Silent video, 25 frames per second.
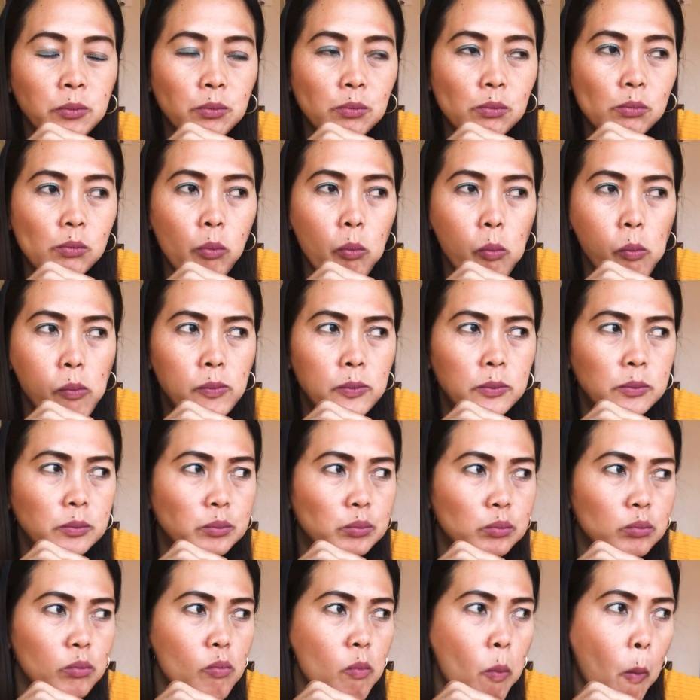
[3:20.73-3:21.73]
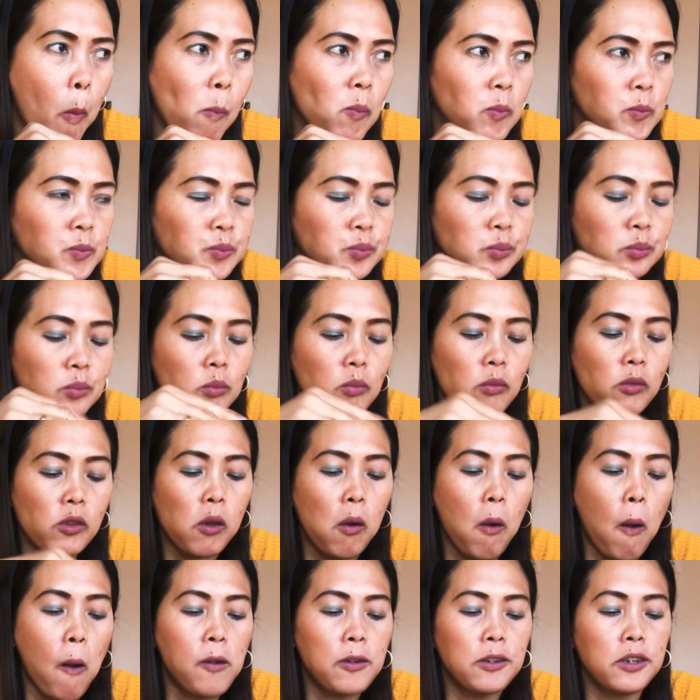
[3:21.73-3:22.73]
mm.
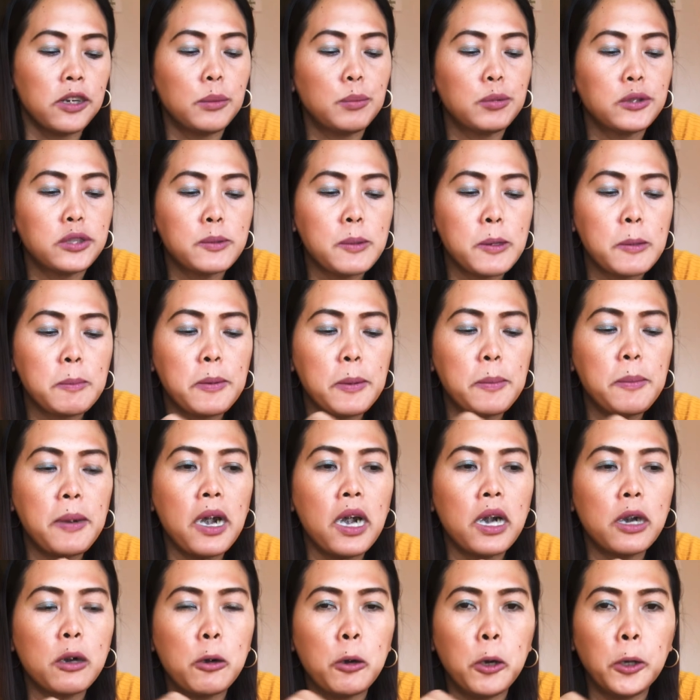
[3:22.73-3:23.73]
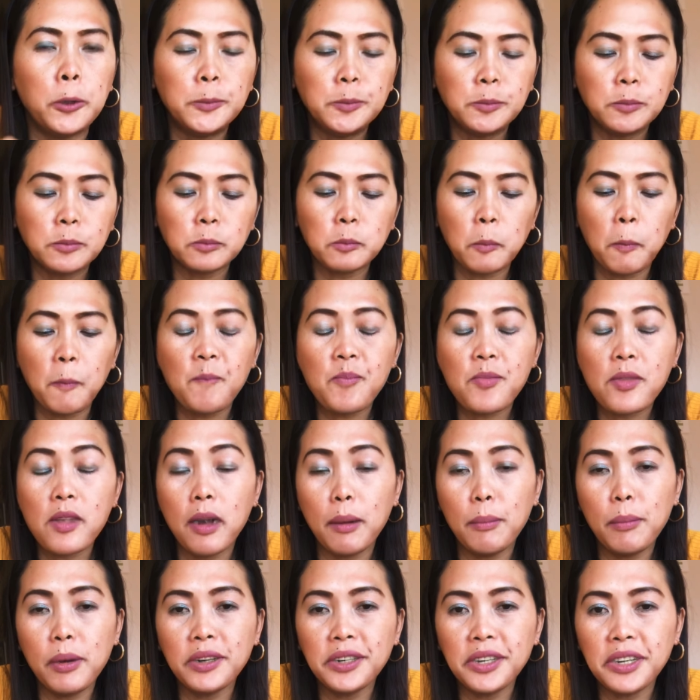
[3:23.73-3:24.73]
Tapos magbaba ko,
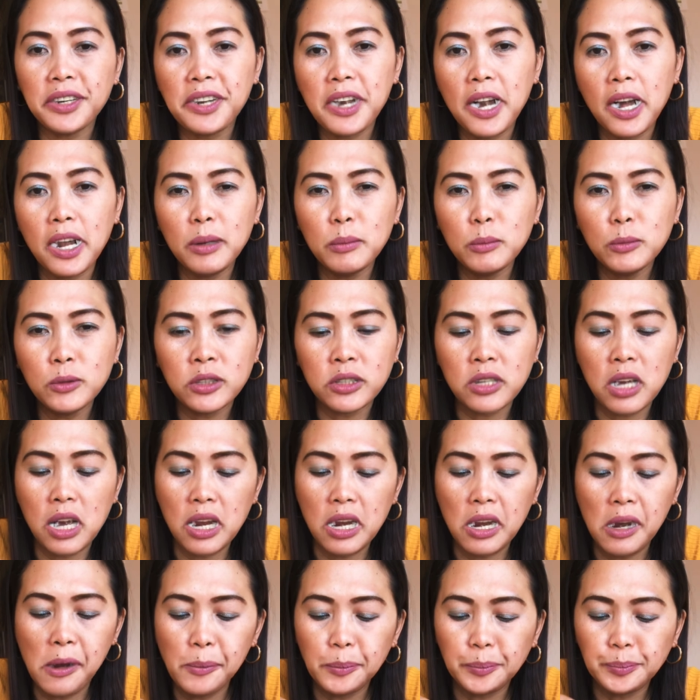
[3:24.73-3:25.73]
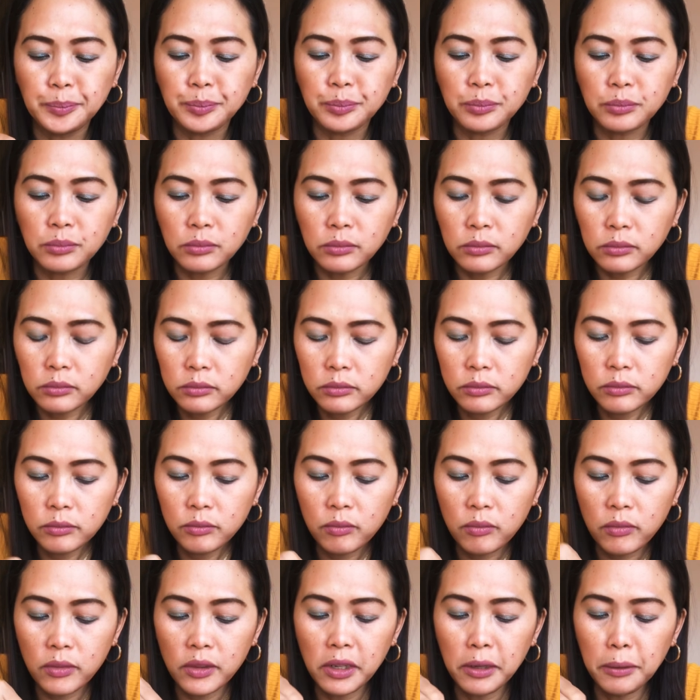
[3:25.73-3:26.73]
habang nag-almusal,
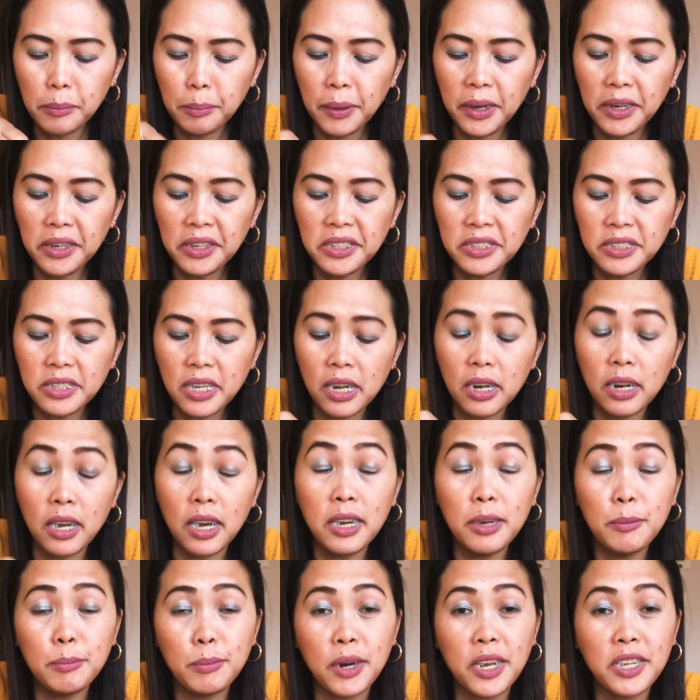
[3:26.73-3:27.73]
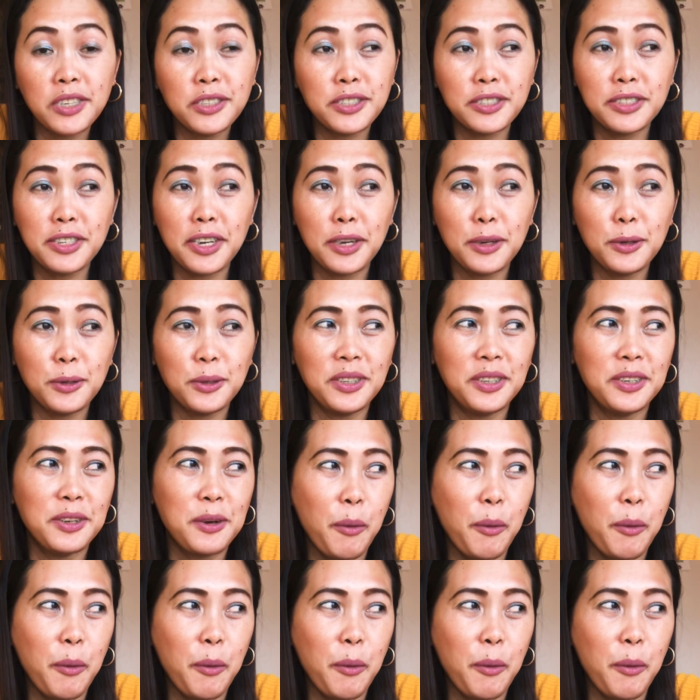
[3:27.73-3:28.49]
ang pandesal, ay brunch na yun.